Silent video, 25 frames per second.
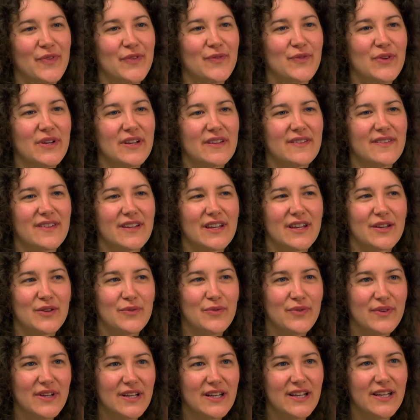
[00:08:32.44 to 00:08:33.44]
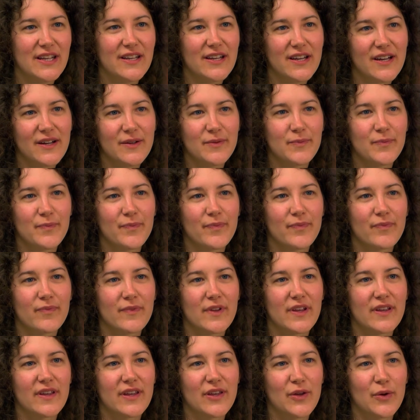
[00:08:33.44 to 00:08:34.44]
Wir singen vier Lieder.
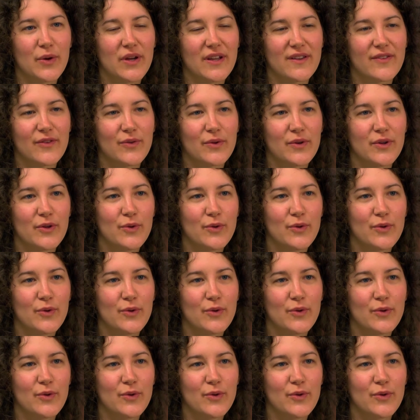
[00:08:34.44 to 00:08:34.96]
Ich gehöre zur